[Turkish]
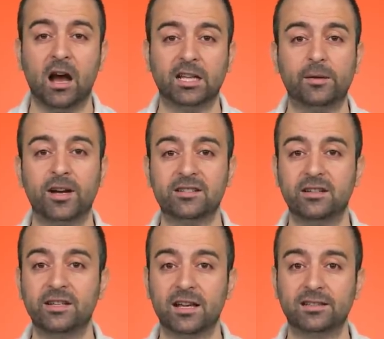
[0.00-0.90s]
Ana
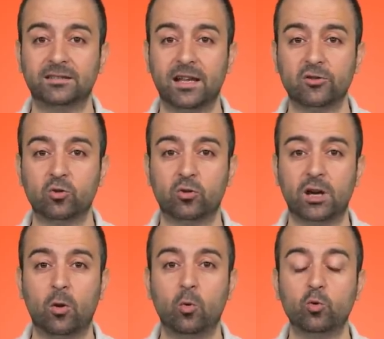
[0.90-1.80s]
başlığı yazdıktan
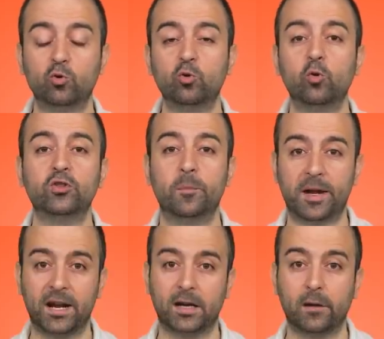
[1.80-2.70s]
sonra o uzunca
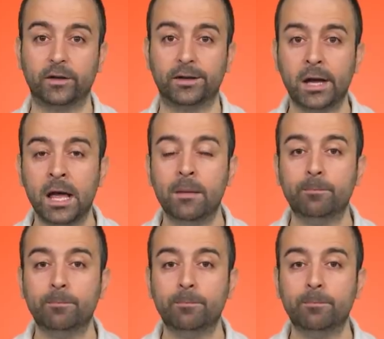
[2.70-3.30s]
paragrafları